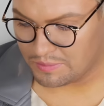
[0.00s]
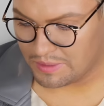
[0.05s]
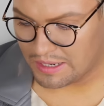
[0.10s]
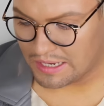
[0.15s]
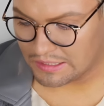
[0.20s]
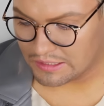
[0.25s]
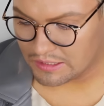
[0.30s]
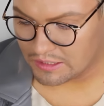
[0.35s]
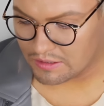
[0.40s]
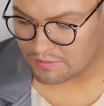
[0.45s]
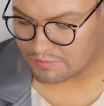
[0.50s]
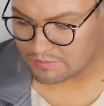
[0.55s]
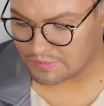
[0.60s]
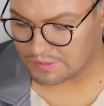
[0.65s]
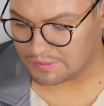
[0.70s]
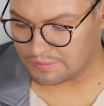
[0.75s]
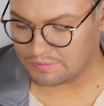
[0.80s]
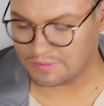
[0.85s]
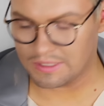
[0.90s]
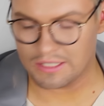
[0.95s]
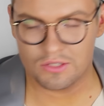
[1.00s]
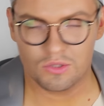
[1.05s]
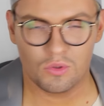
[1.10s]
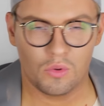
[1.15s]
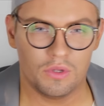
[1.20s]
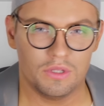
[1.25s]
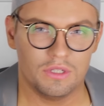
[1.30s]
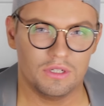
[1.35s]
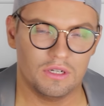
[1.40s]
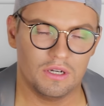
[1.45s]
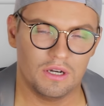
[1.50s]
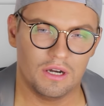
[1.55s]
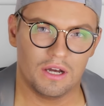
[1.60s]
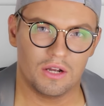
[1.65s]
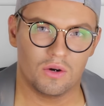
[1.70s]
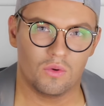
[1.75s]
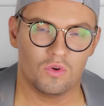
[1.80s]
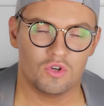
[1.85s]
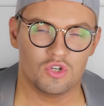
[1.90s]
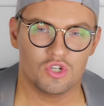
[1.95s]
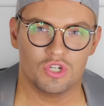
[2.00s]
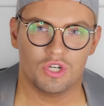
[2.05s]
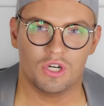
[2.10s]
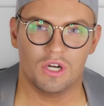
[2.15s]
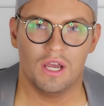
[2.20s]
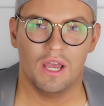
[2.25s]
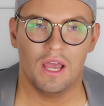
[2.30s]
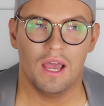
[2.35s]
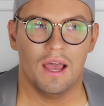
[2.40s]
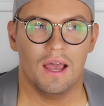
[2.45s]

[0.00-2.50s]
мало достойных и хороших,